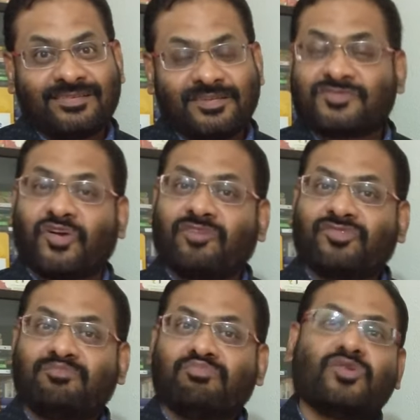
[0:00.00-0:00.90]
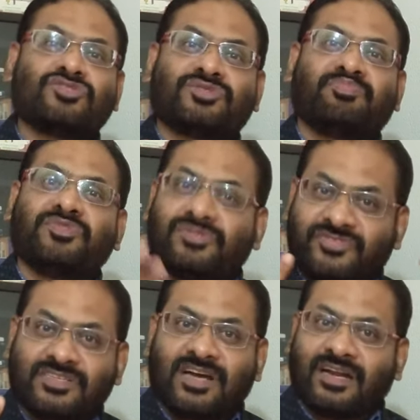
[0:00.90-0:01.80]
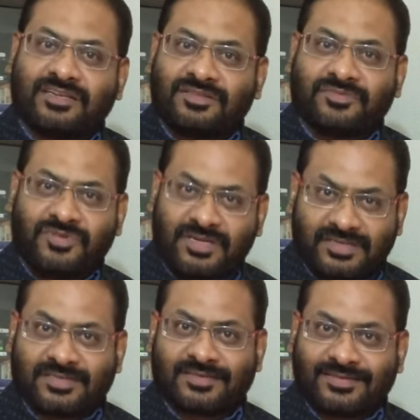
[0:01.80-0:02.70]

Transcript: इट्स वन ऑफ द मोस्ट ब्यूटिफुल गार्डन इन द वर्ल्ड